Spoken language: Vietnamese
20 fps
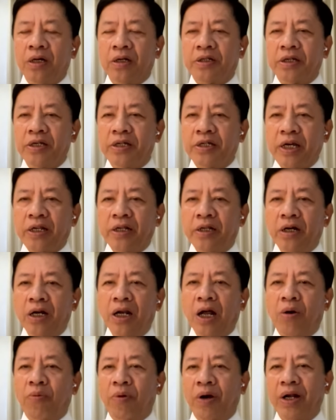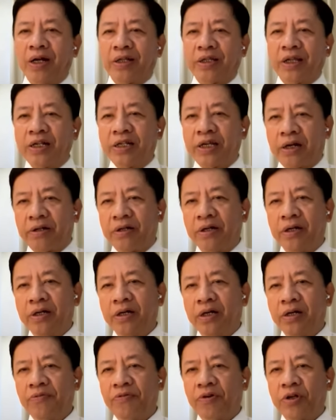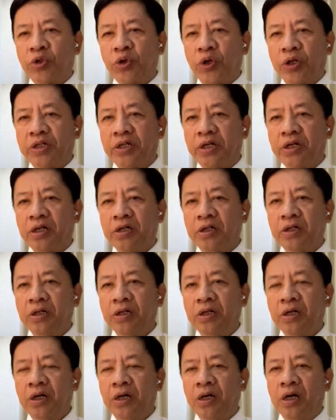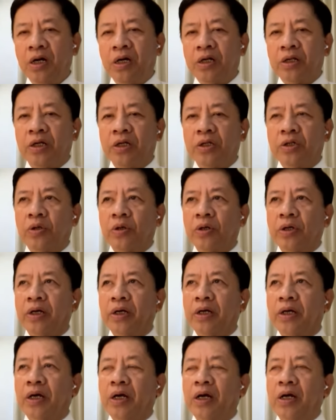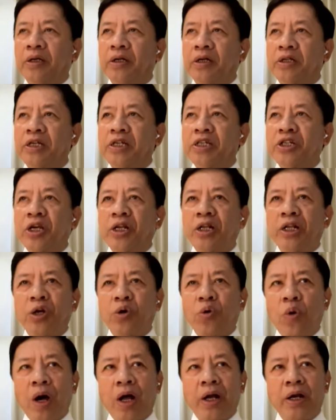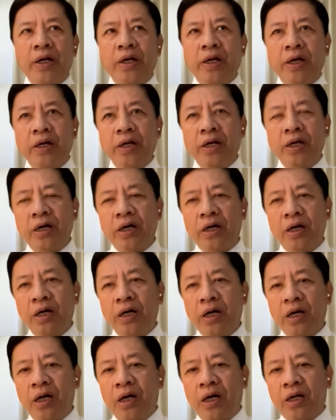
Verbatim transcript: Ờ, chính sách nới lỏng hay là thắt chặt hơn nữa vận chuyển di cư thế rồi những chính sách liên quan đến ờ,